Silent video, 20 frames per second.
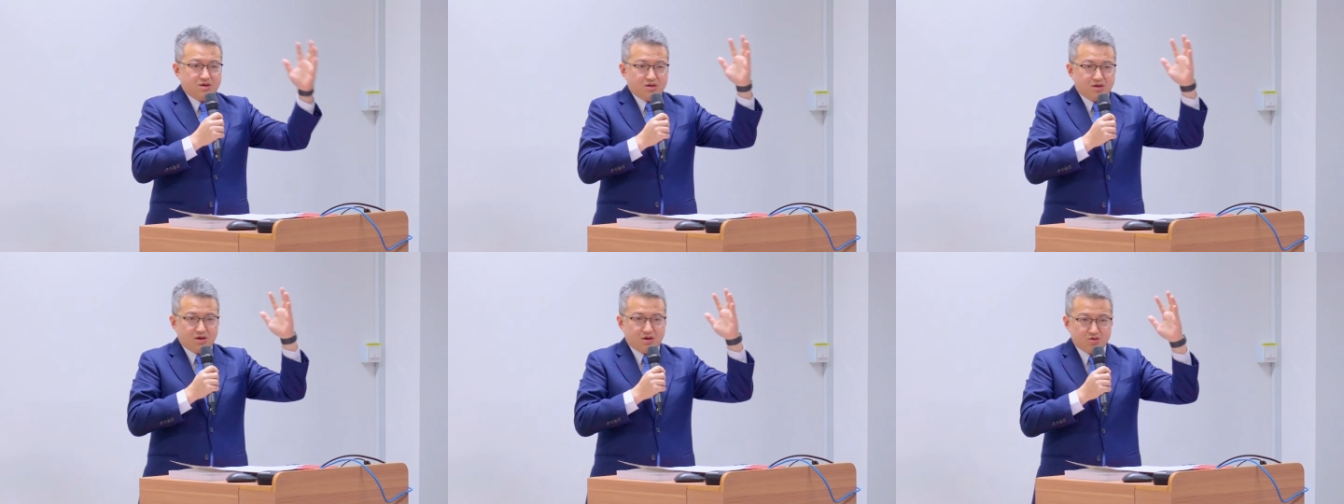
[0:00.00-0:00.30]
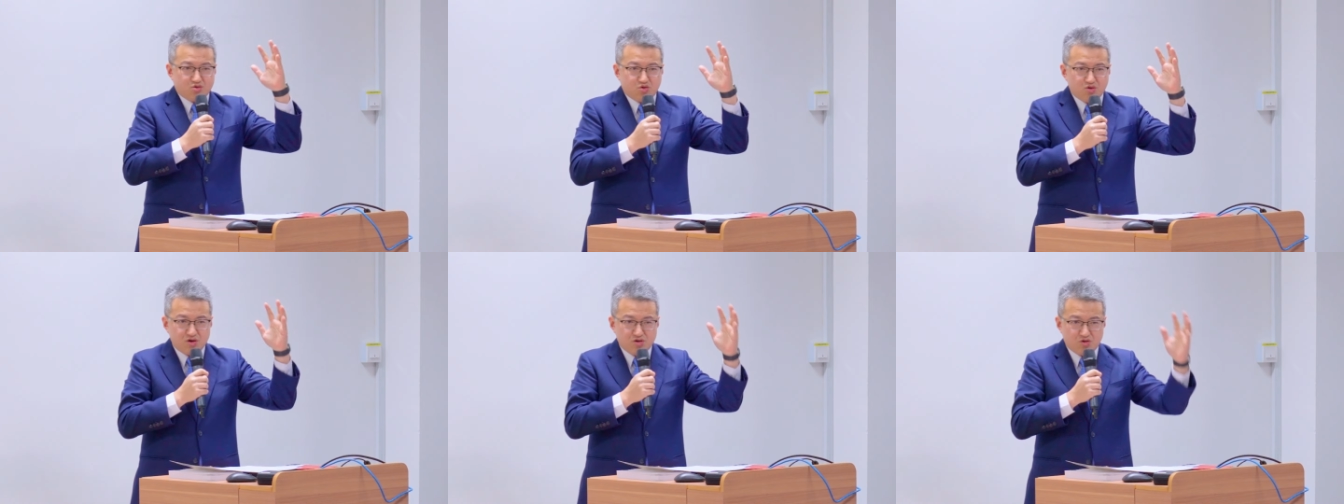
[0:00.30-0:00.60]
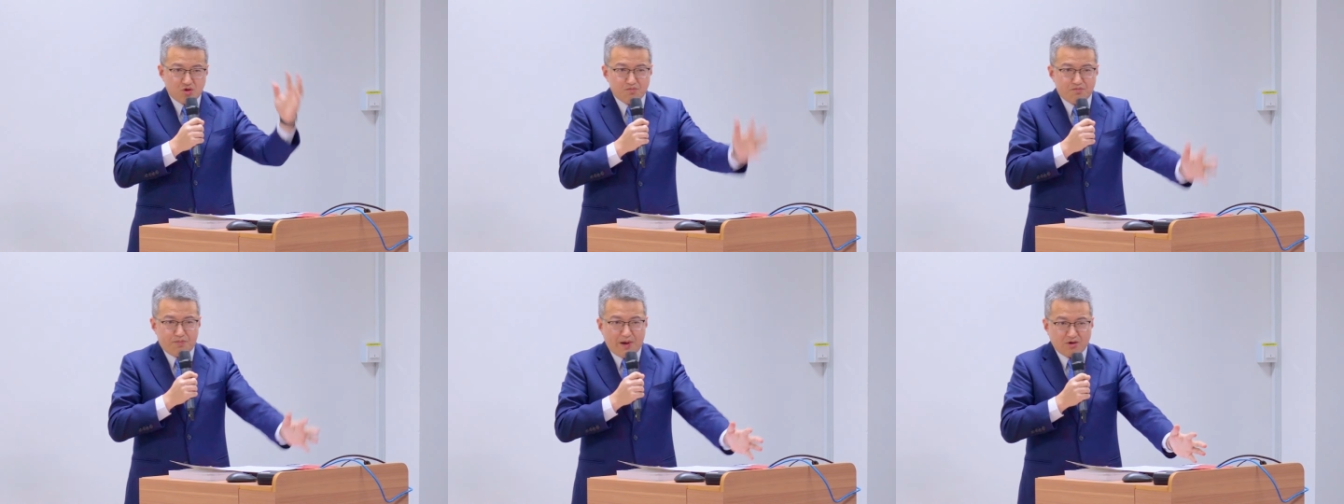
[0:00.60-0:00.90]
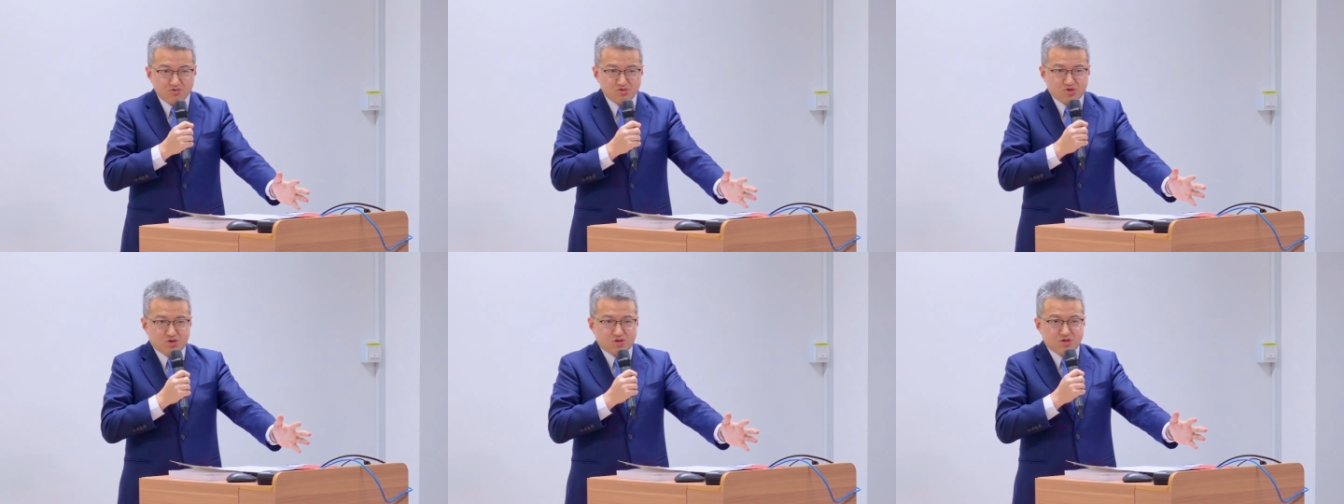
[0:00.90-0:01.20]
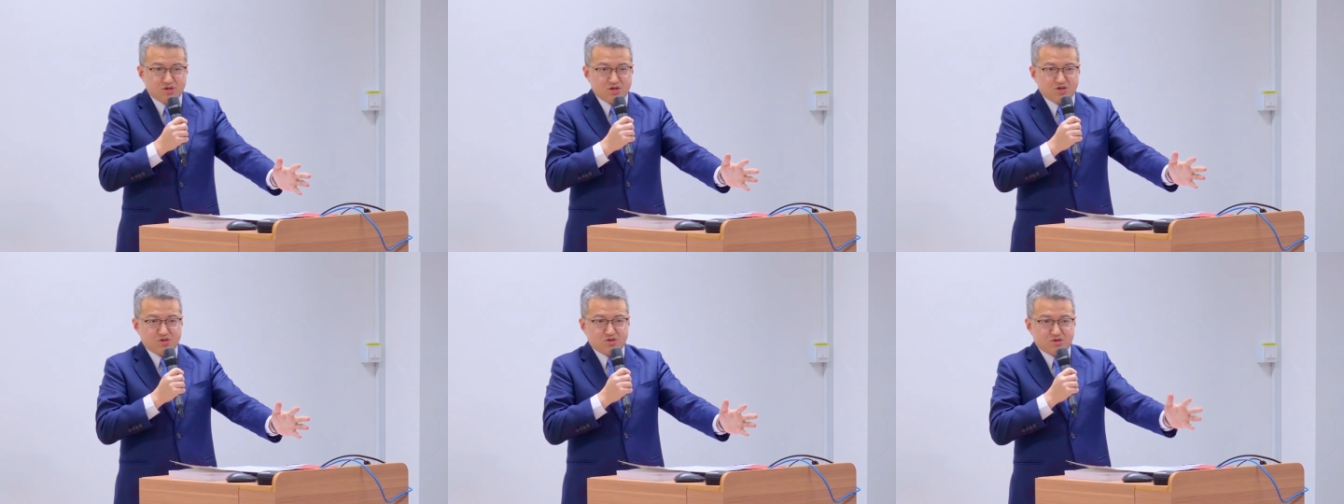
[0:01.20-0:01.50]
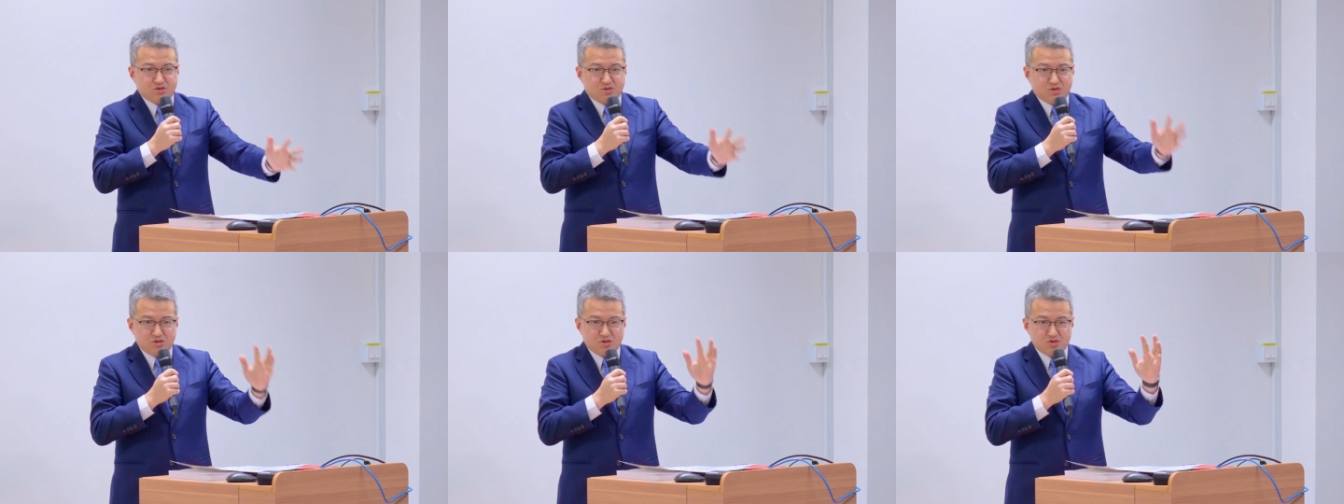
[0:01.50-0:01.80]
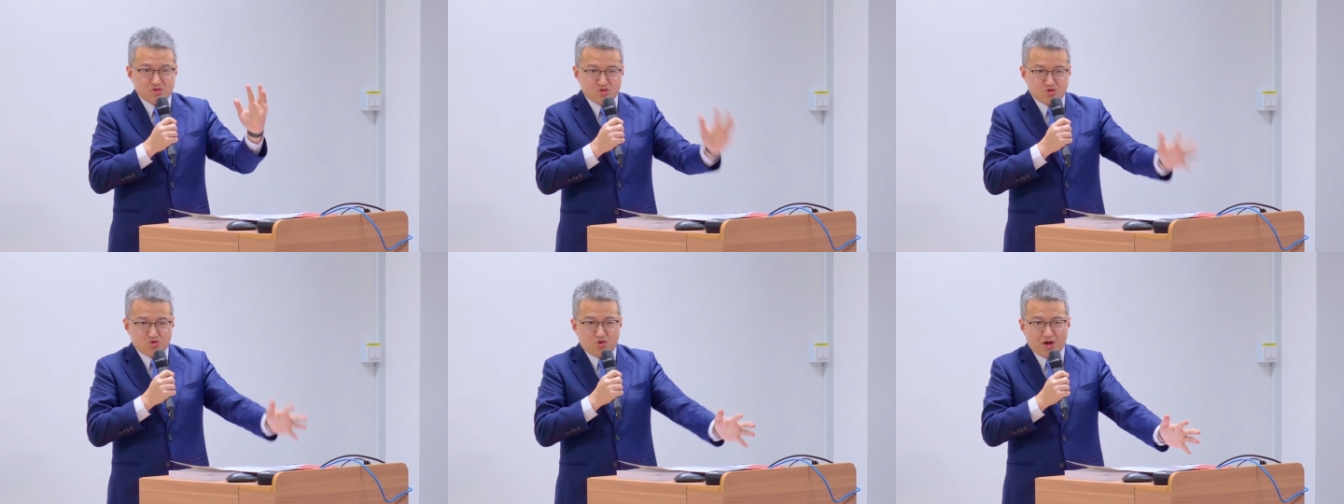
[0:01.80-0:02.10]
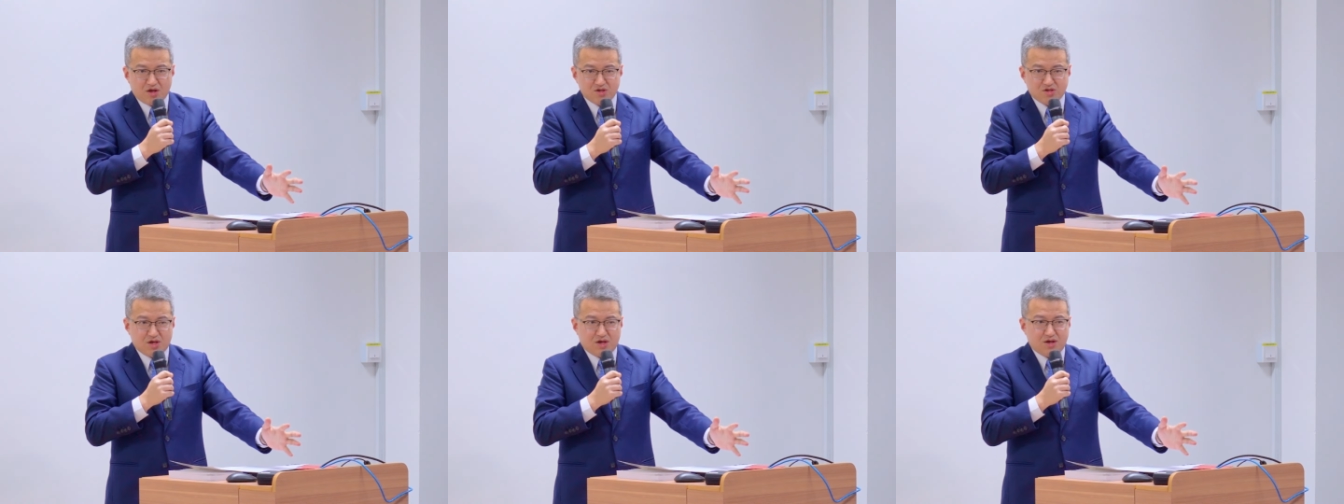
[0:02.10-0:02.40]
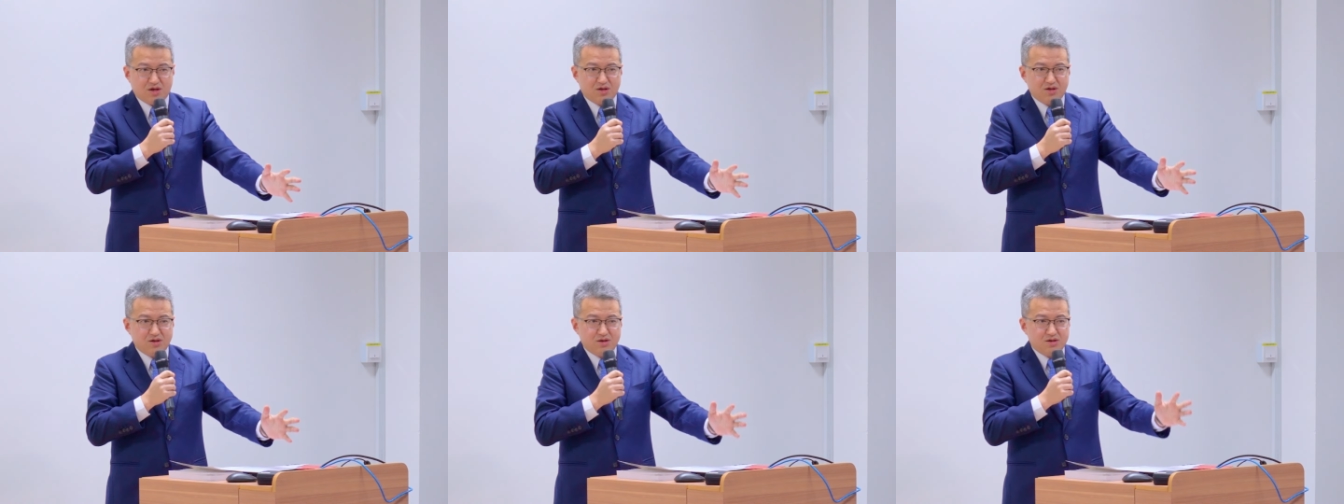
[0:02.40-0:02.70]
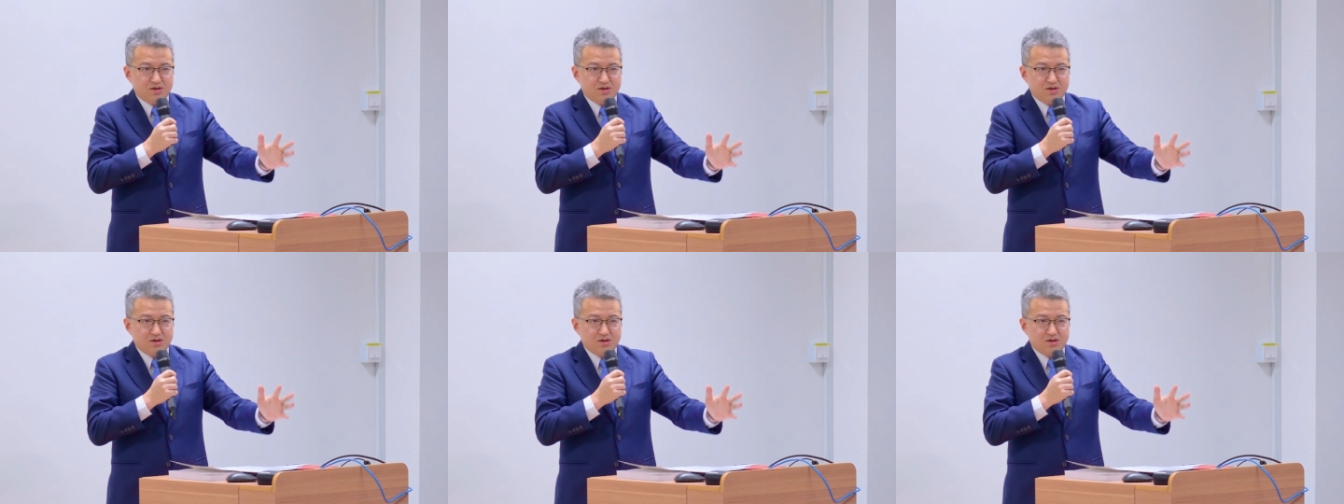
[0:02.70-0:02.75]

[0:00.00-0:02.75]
呃，推动报纸的创设，